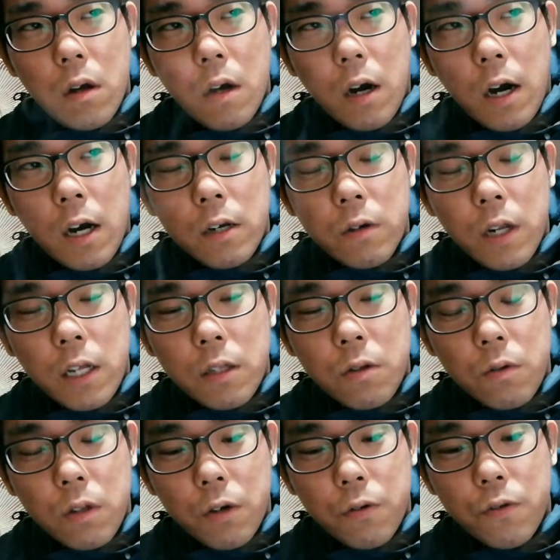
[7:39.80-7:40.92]
あのなんて
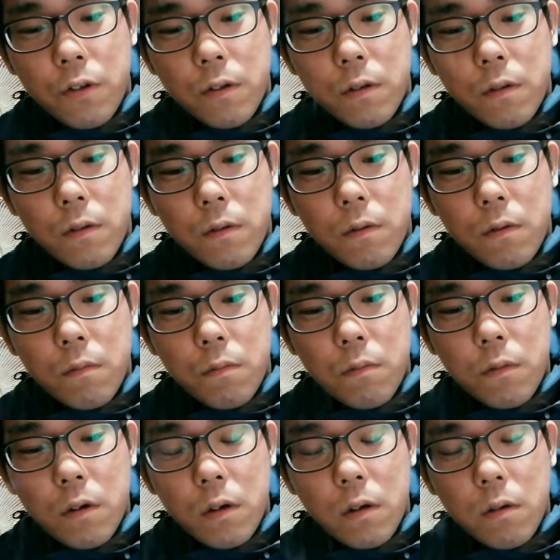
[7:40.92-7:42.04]
いうんだ
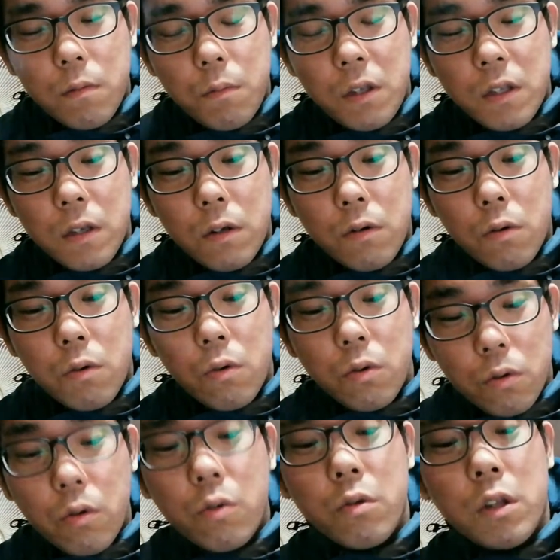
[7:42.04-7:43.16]
水色の方
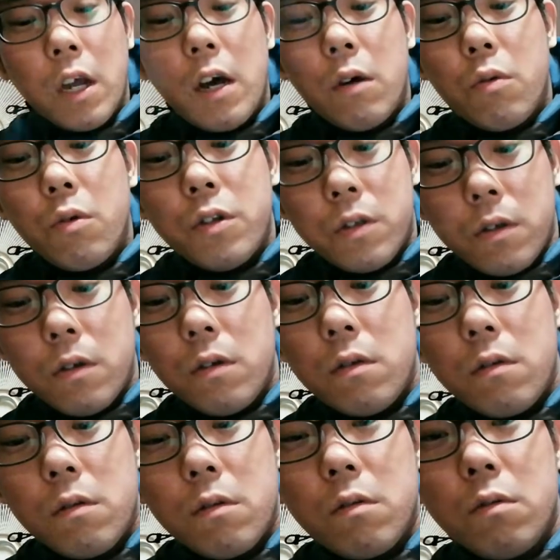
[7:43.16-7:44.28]
とこのターコイズ
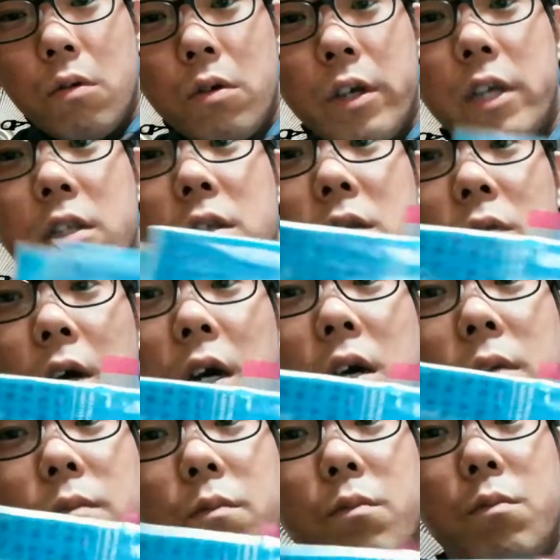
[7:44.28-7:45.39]
のやつ
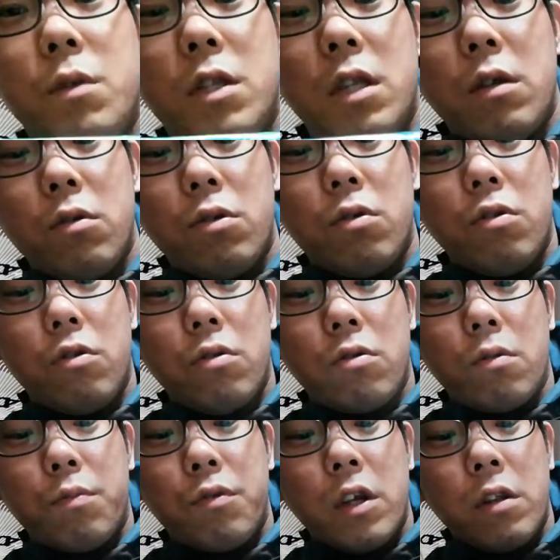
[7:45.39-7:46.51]
は店の人による
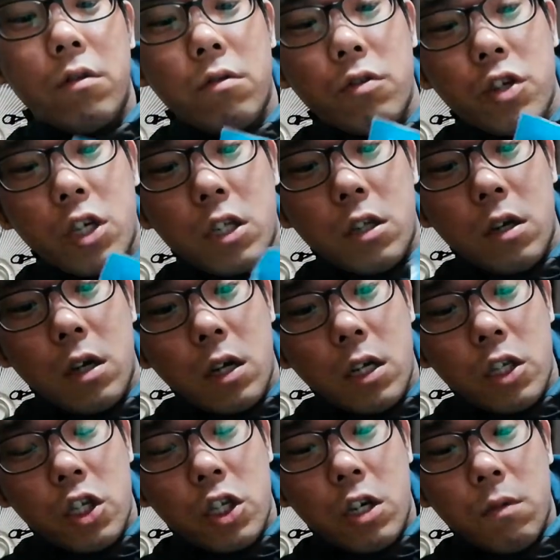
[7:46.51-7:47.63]
とブレンドの仕方が
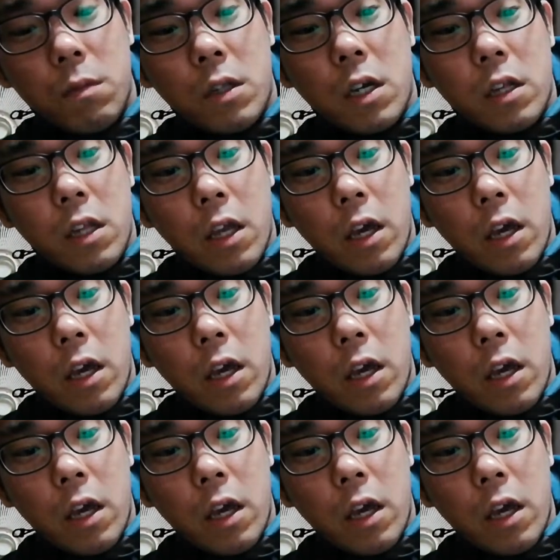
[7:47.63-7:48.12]
違うみたいで